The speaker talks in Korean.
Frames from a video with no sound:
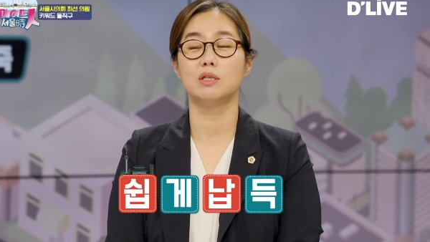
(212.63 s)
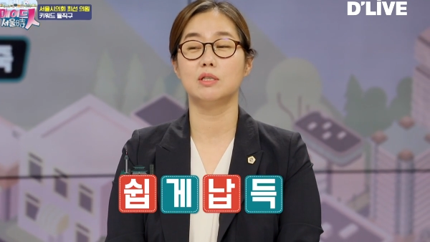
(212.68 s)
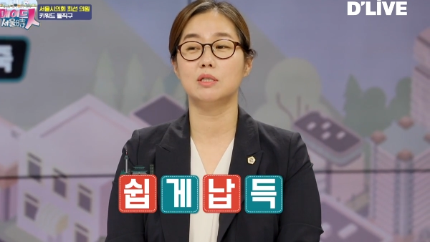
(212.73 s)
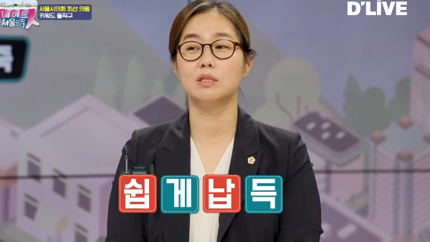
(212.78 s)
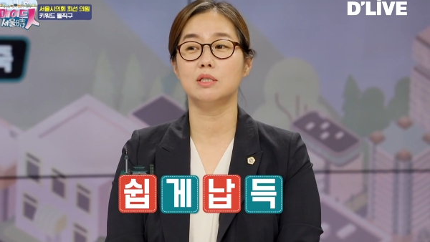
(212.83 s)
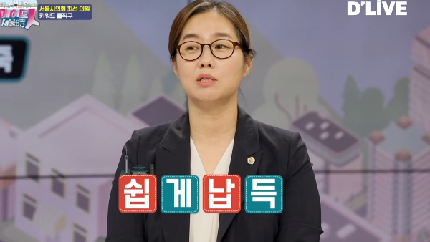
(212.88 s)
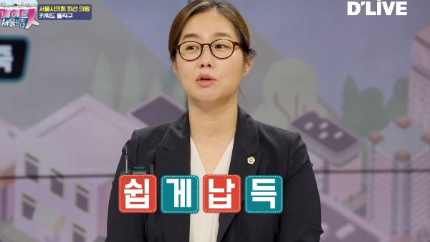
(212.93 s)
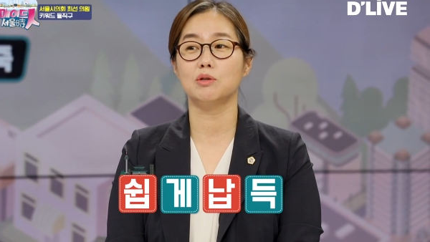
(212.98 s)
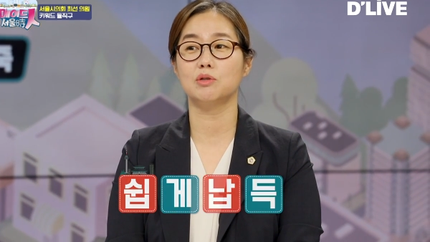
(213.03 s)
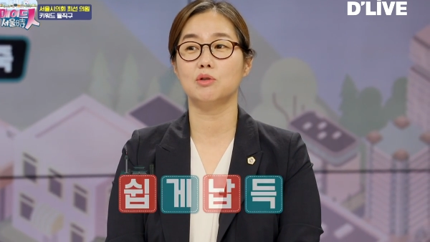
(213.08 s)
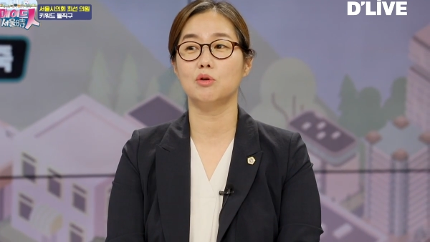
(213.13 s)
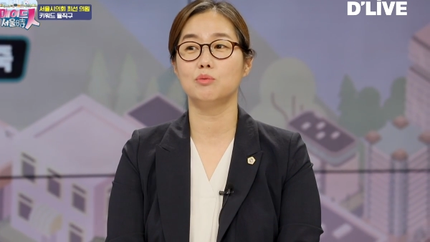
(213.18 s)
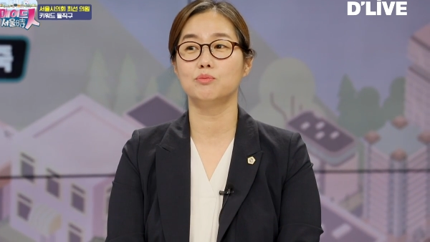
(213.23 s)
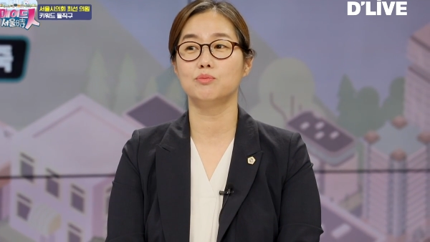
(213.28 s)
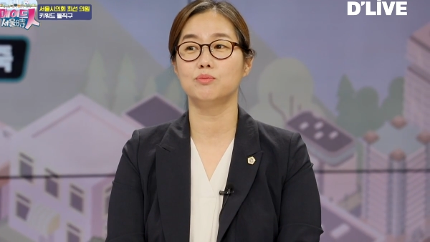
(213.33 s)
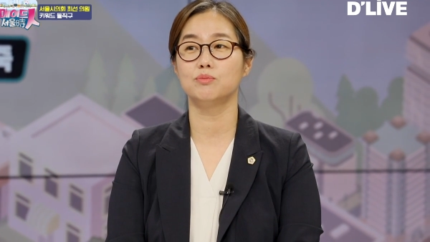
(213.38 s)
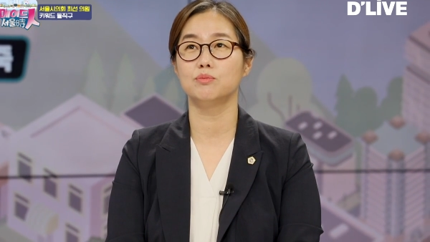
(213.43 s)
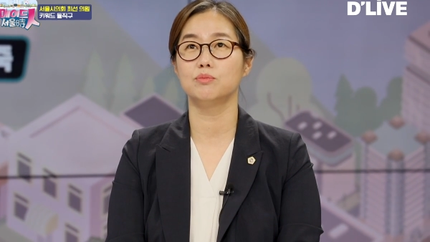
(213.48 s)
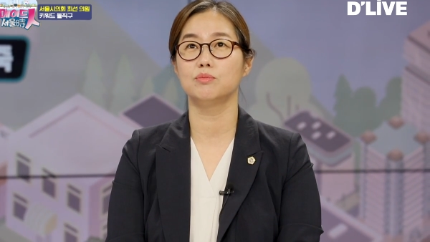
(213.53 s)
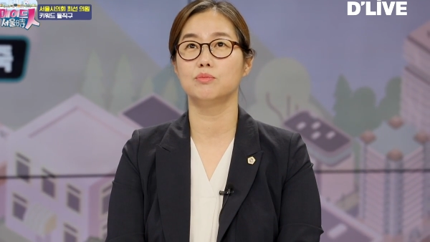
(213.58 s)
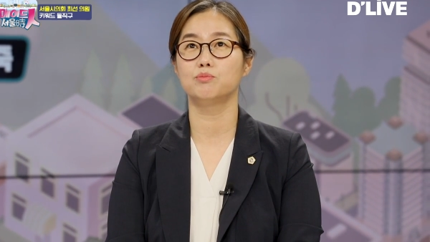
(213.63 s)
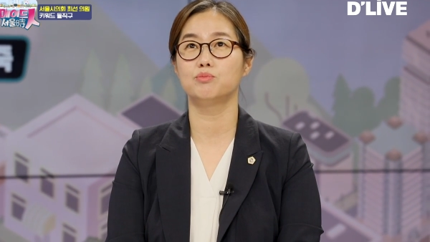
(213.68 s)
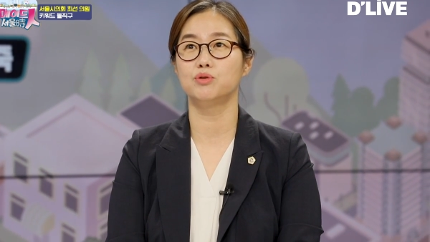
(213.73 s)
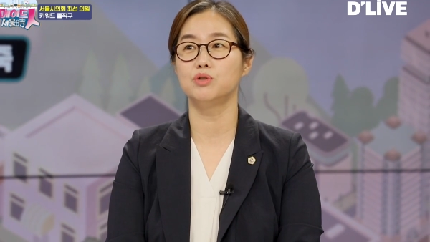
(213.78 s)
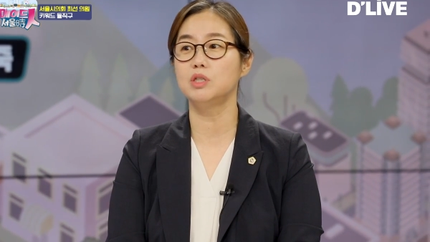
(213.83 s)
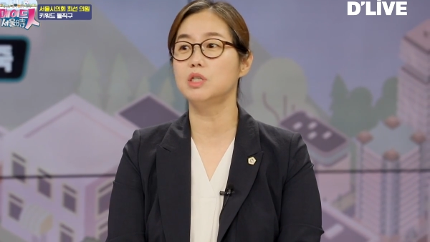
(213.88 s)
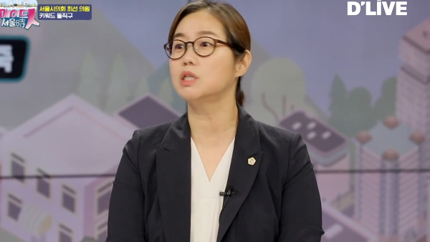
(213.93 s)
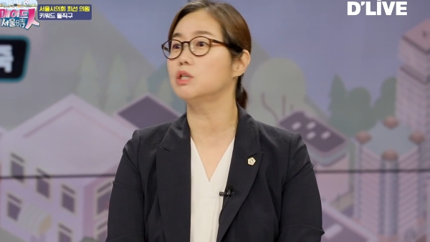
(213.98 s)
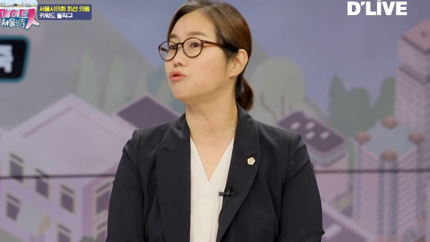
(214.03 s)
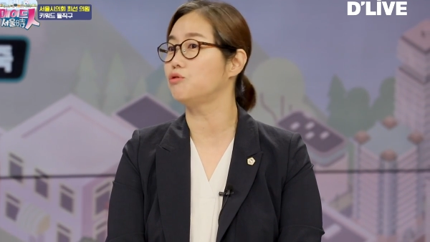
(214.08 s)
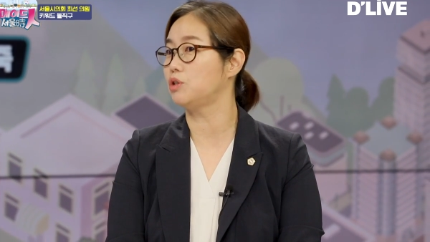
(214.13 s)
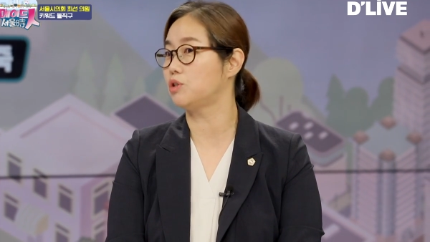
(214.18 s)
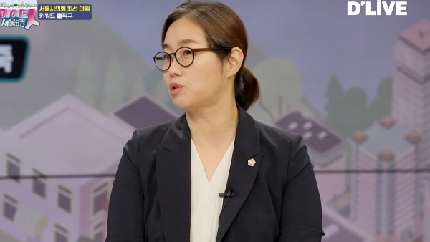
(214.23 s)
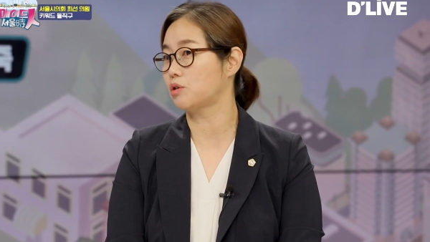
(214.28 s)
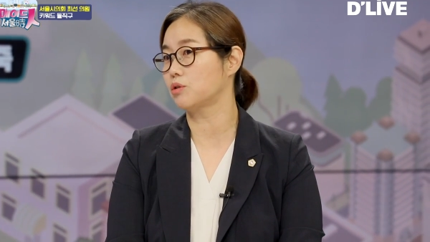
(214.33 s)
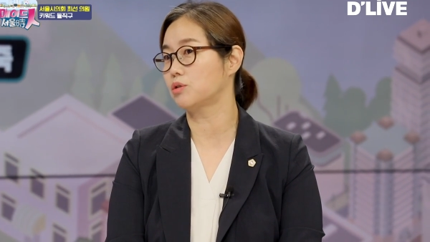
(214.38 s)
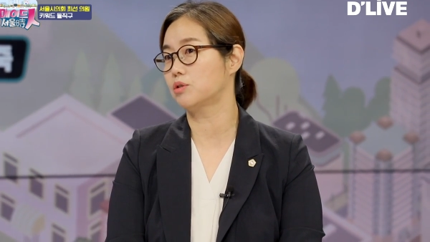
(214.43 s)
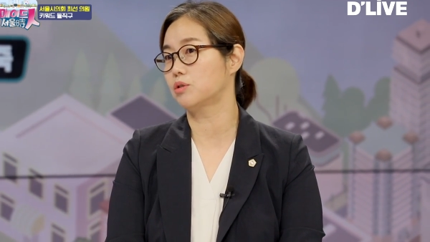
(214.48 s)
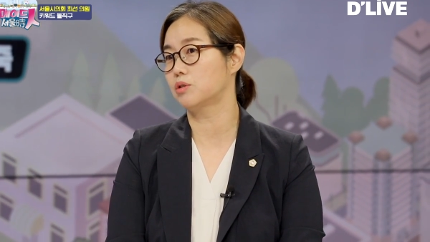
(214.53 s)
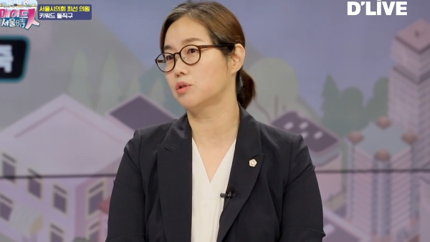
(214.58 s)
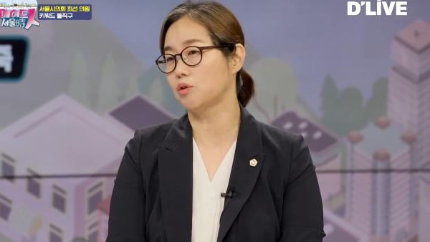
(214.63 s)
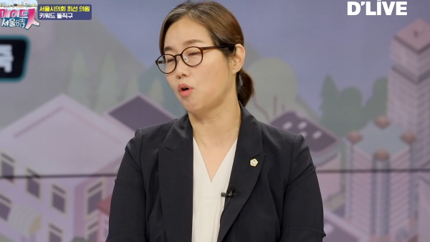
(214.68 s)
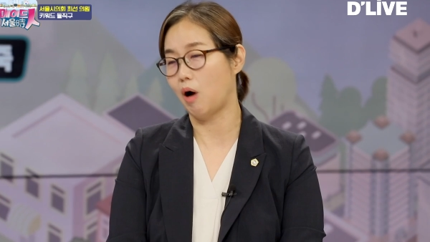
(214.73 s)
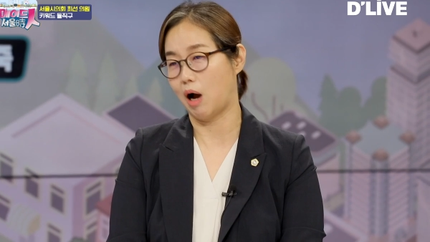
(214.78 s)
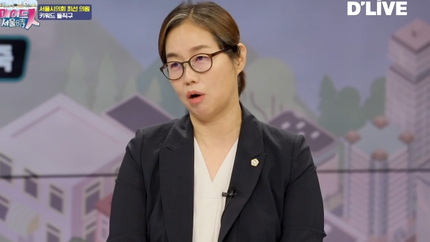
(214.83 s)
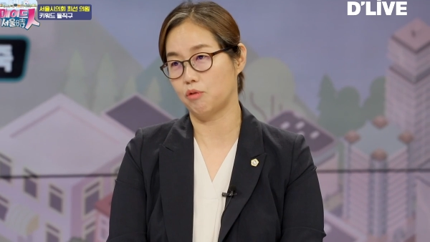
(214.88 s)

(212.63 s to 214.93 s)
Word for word: 있으셨던 분위기도 있었던 네. 것